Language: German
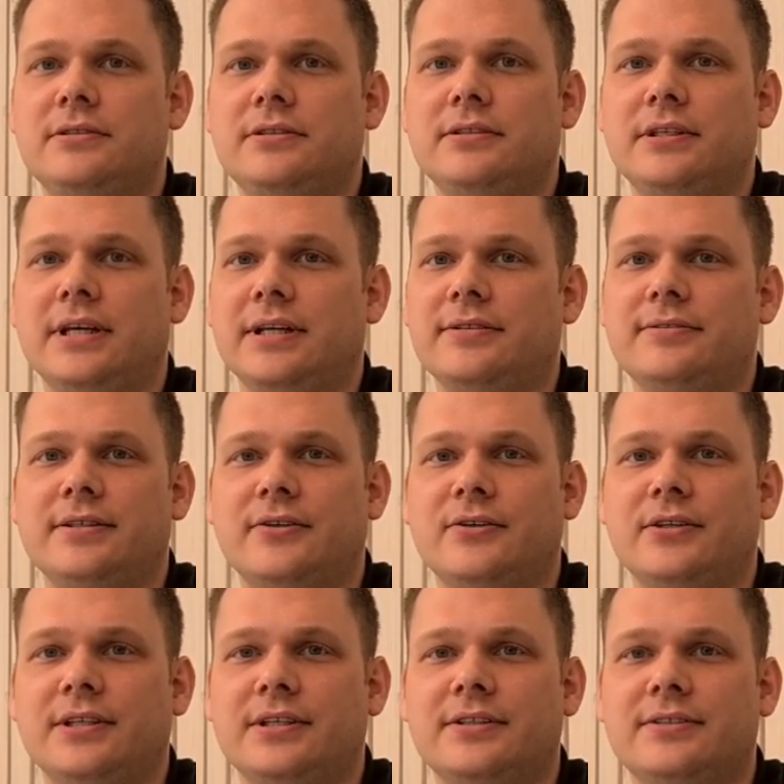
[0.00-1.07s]
Nee, auch
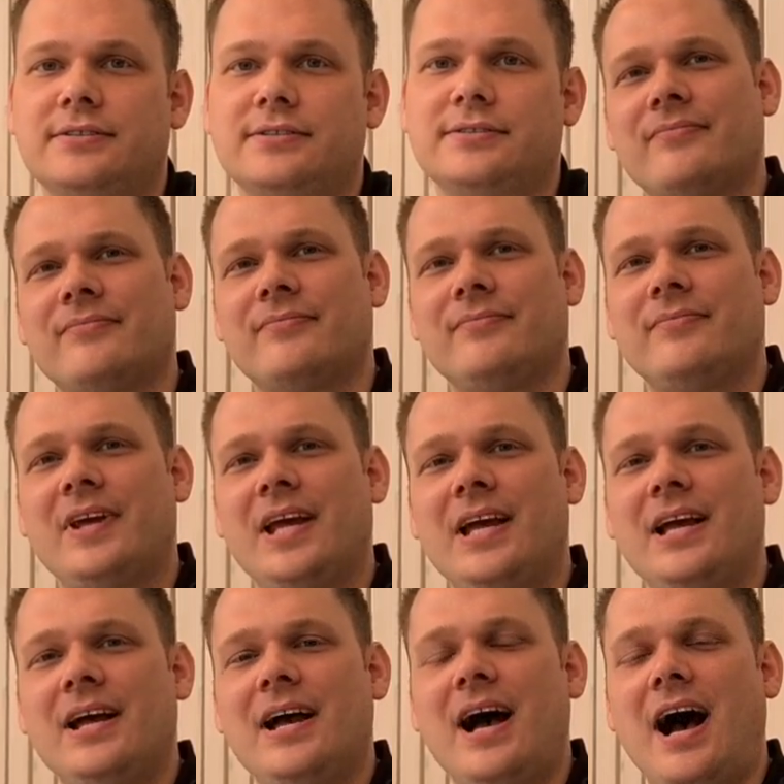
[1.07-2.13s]
nicht.
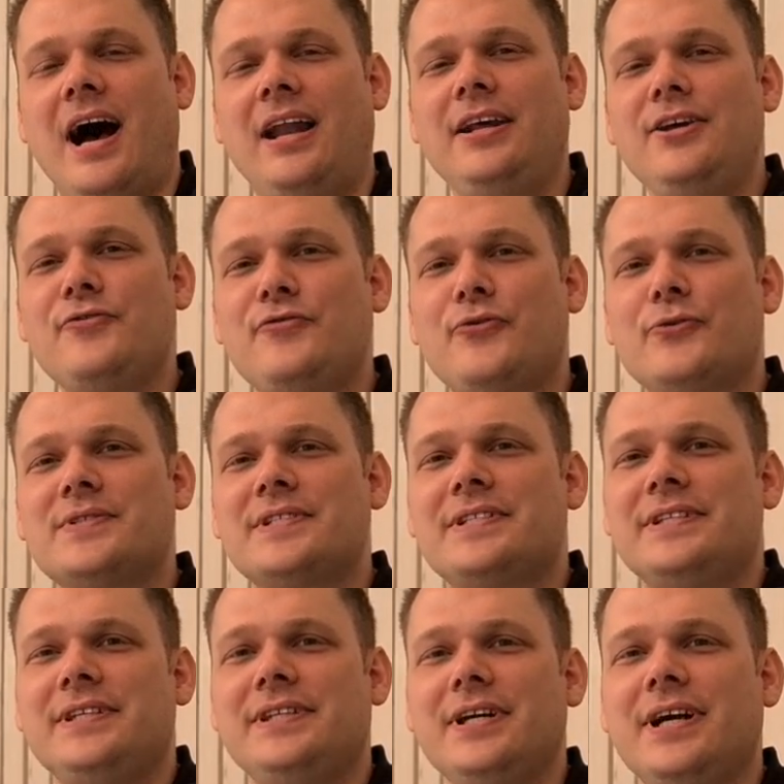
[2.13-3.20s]
Alle Infos,
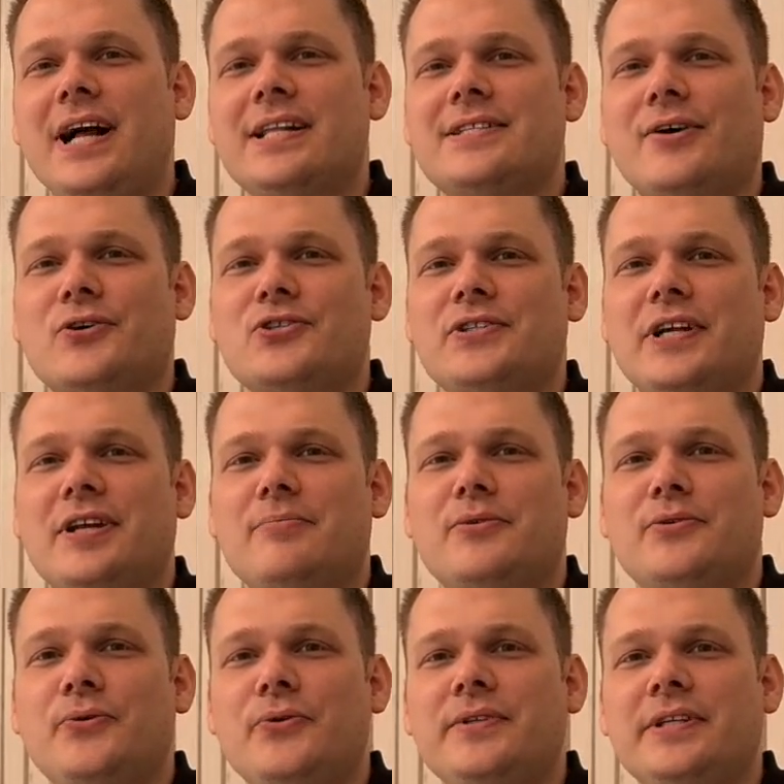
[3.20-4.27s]
die ihr als Aussteller
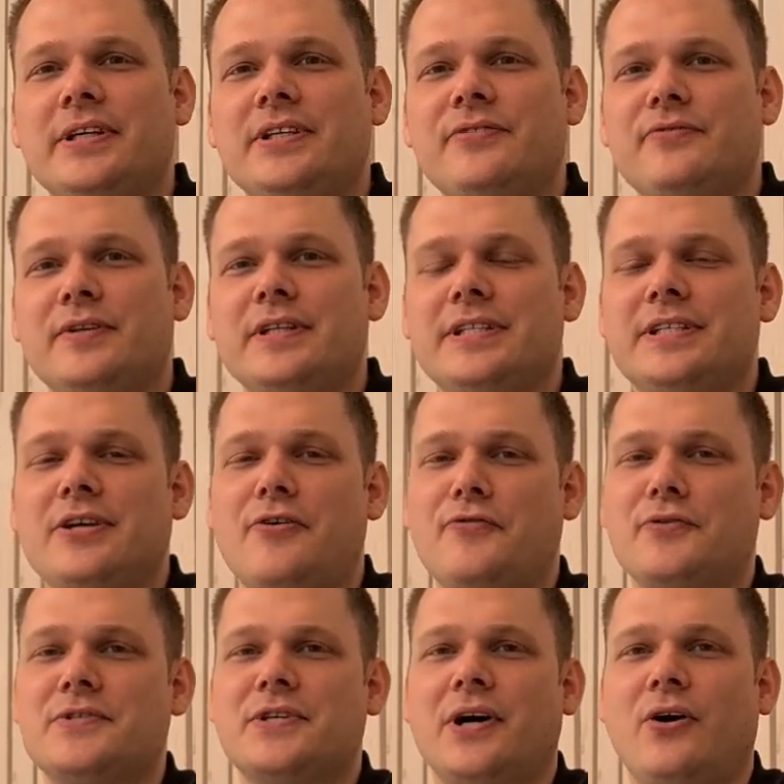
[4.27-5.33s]
benötigt, findet ihr
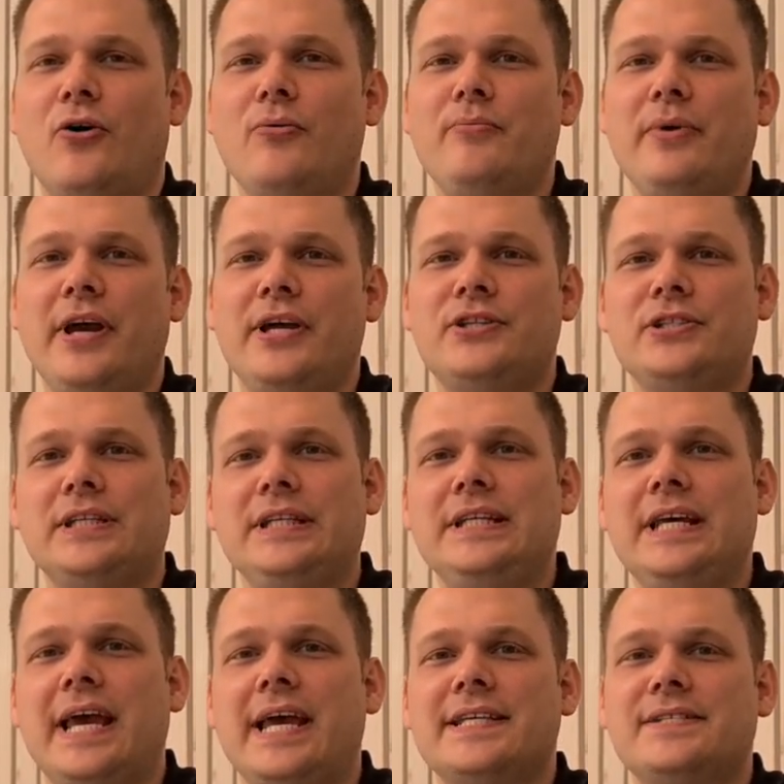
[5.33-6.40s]
auf unserer Homepage
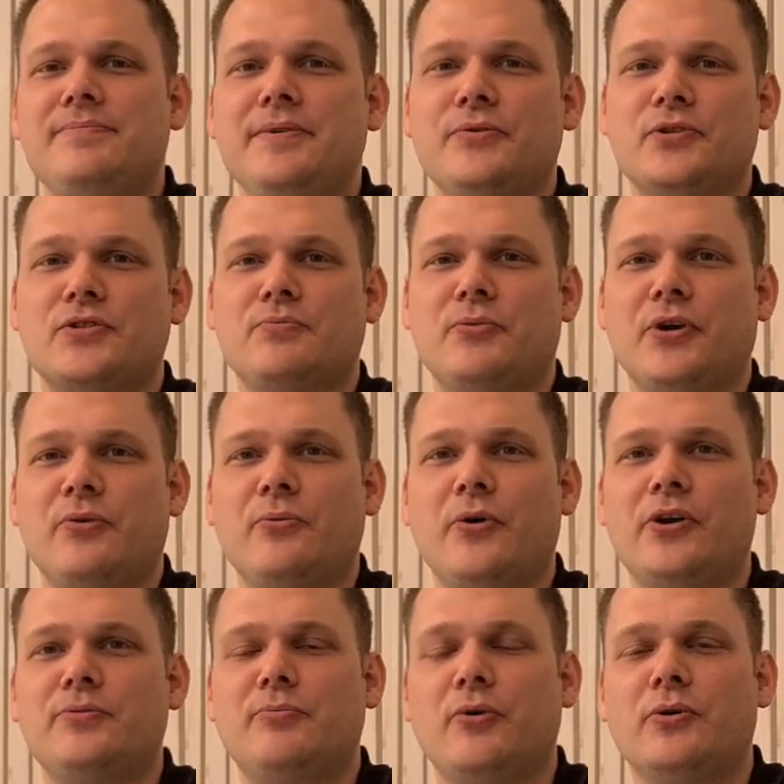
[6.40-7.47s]

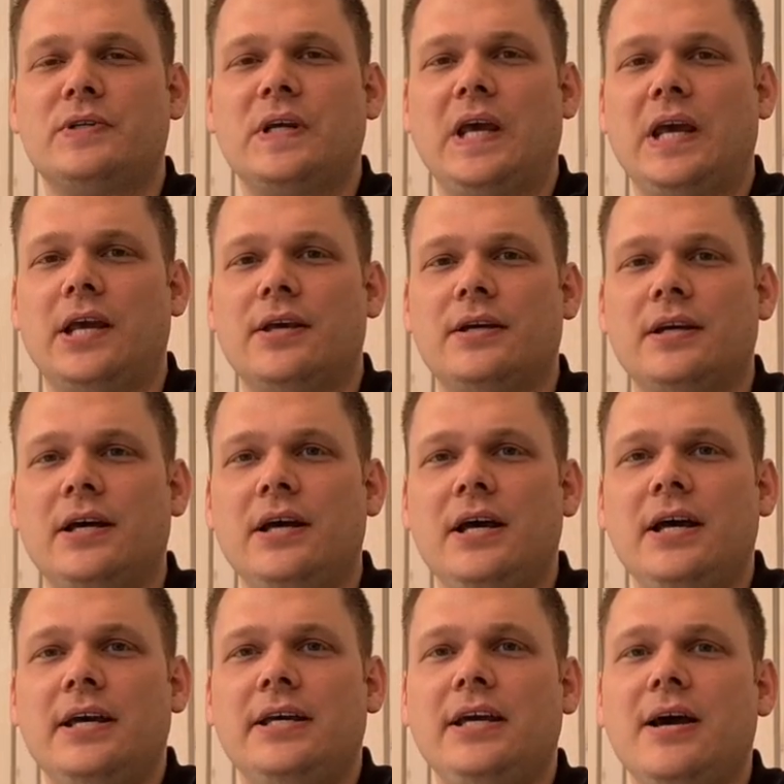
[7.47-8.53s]
ids-brickworld.de.
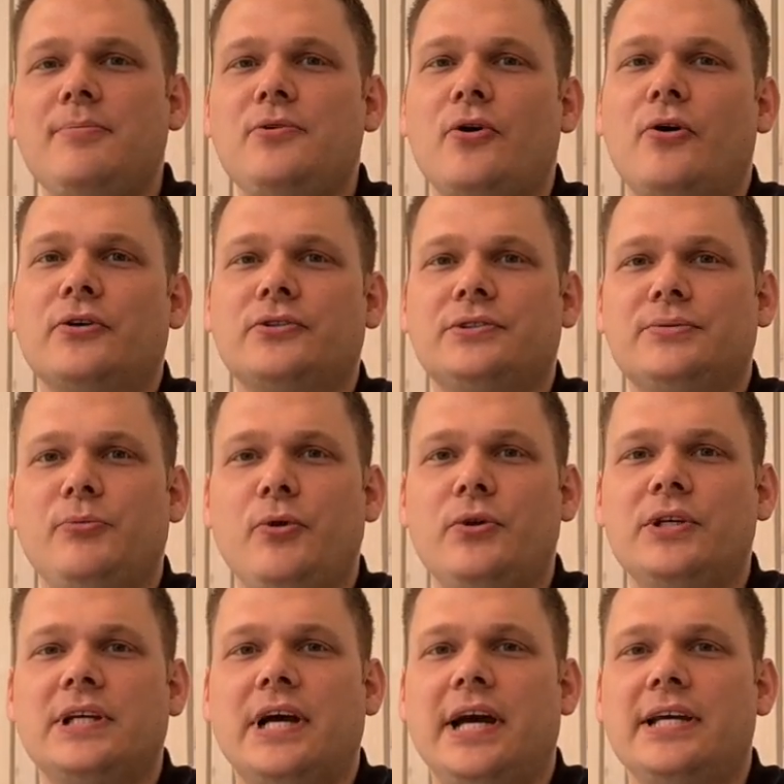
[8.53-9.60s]
Hier habt ihr auch die
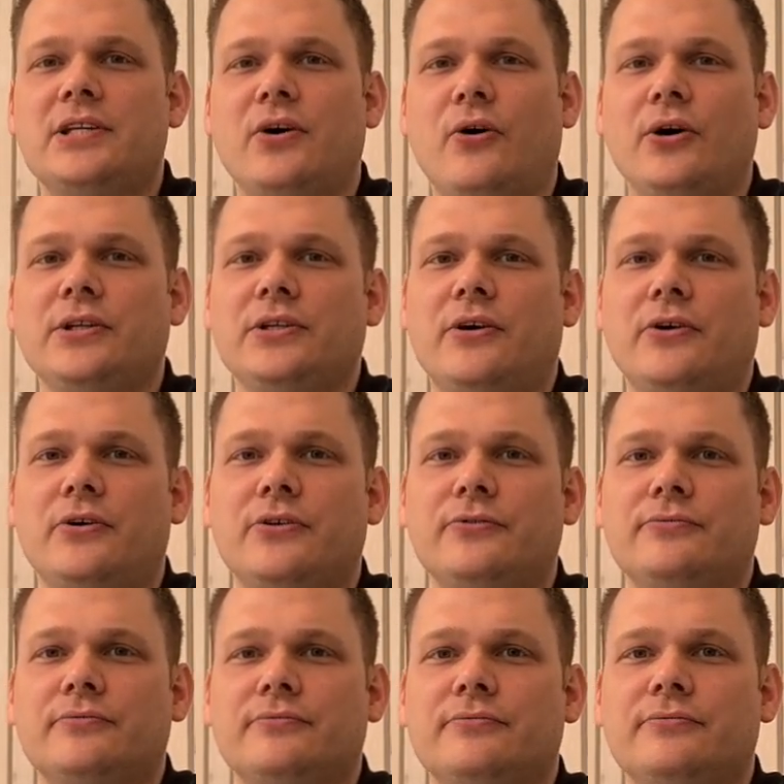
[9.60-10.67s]
Möglichkeit, euch
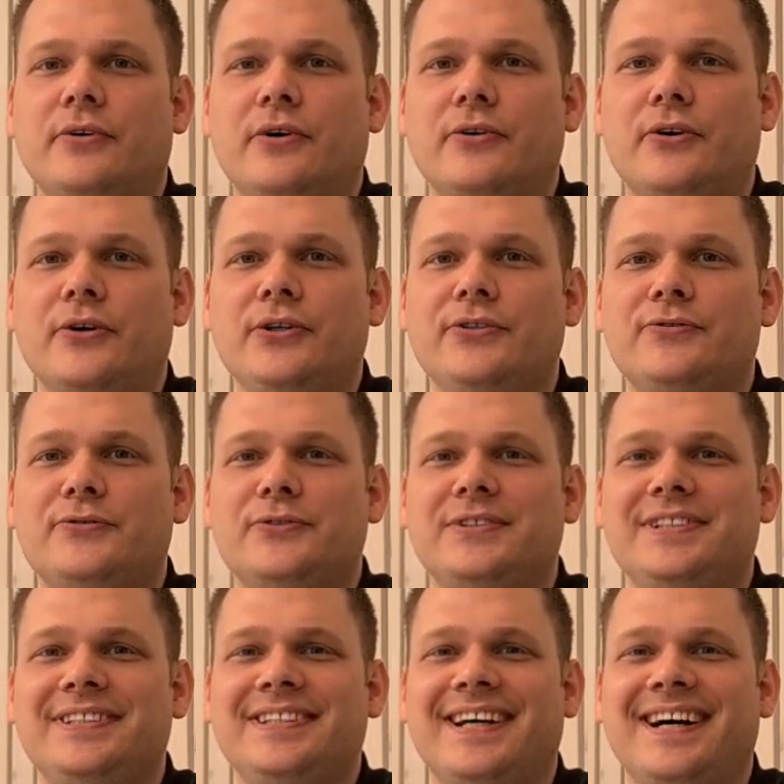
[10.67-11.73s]
auch euch für
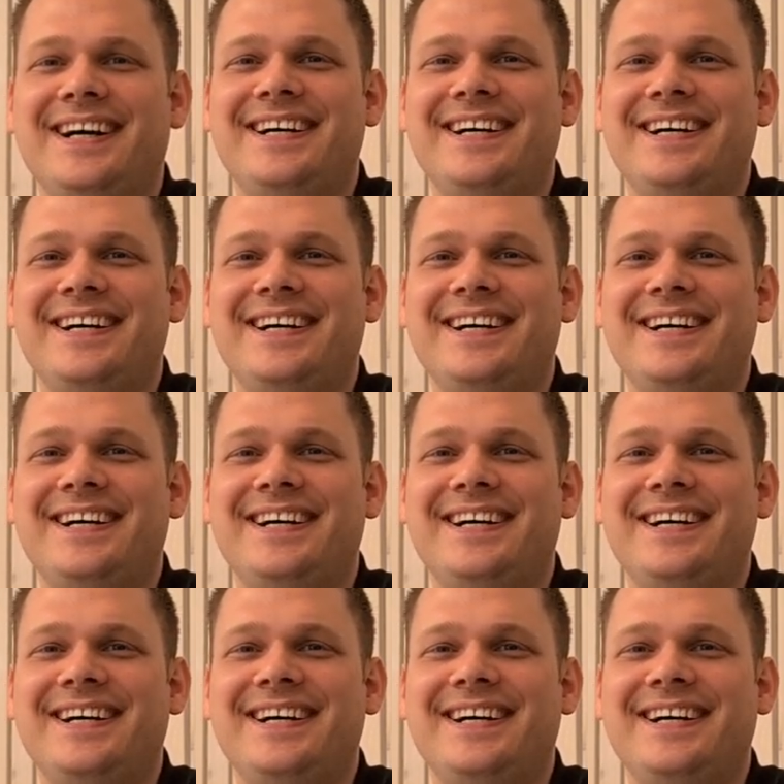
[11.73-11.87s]
die